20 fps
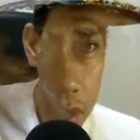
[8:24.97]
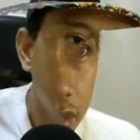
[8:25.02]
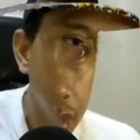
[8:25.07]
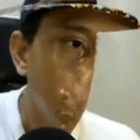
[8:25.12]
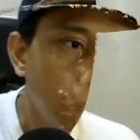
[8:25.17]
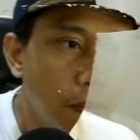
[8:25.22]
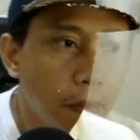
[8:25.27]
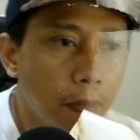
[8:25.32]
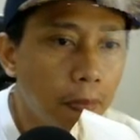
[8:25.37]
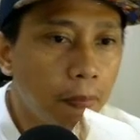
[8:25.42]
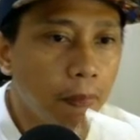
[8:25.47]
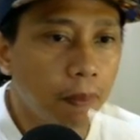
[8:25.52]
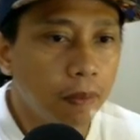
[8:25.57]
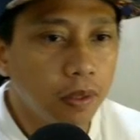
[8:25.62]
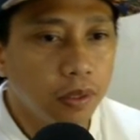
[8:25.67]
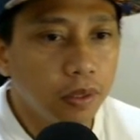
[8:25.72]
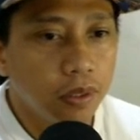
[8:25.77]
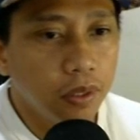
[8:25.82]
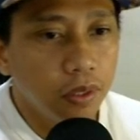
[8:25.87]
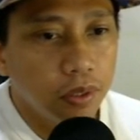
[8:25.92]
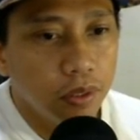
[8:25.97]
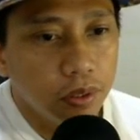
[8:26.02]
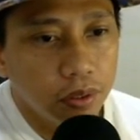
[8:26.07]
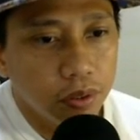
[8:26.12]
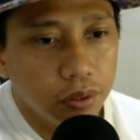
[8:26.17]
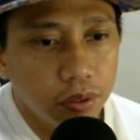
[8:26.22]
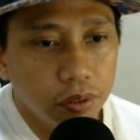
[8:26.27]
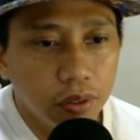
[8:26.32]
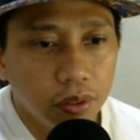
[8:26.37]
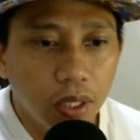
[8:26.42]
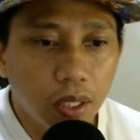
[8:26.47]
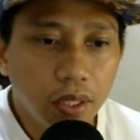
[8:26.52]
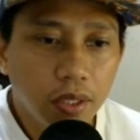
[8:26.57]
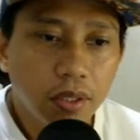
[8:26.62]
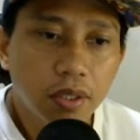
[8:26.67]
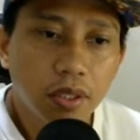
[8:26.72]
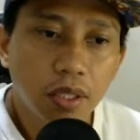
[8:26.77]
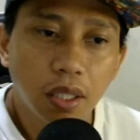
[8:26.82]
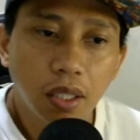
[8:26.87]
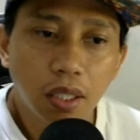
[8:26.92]
So, so
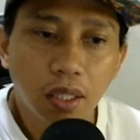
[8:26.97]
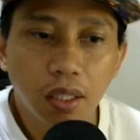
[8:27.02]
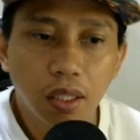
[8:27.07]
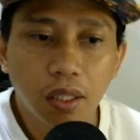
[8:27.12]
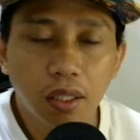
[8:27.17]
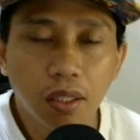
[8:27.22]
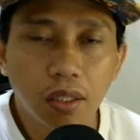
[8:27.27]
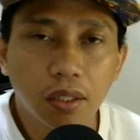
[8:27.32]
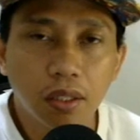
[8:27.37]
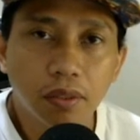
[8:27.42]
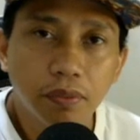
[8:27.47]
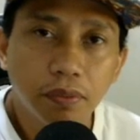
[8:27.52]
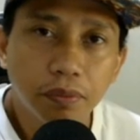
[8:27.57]
guys. Uh,